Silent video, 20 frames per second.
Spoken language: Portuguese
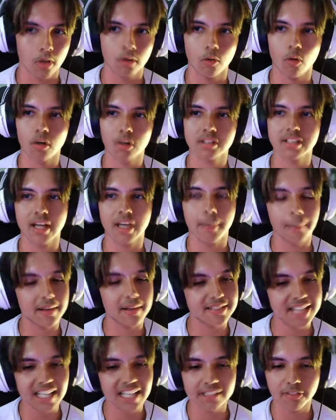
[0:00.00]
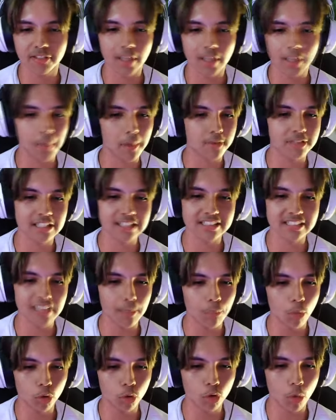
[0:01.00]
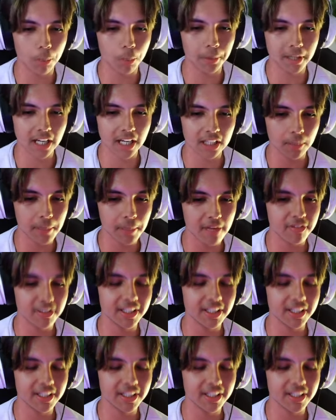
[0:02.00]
Nossa, rapaziada, vou falar pra vocês, tá muito complicado a minha vida